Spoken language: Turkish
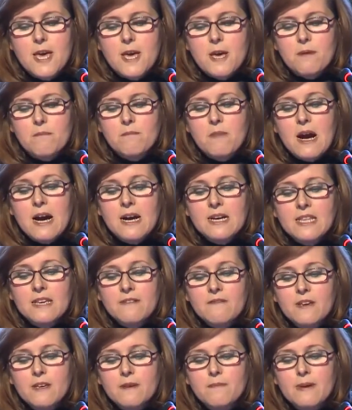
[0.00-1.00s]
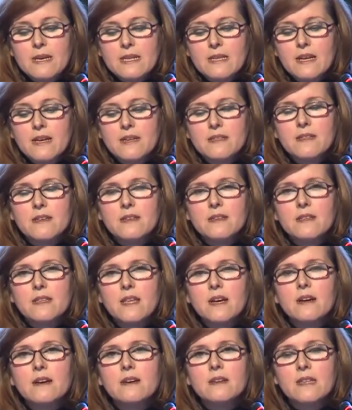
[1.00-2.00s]
Manevi bedenleri ne
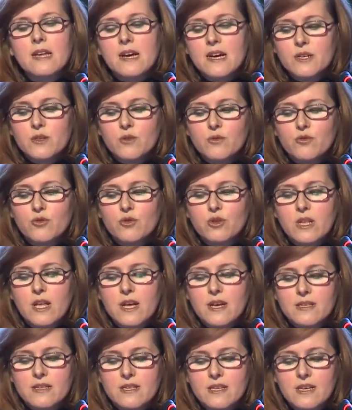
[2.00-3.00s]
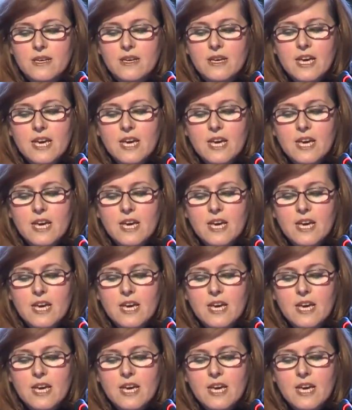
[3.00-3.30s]
kadar güçlendi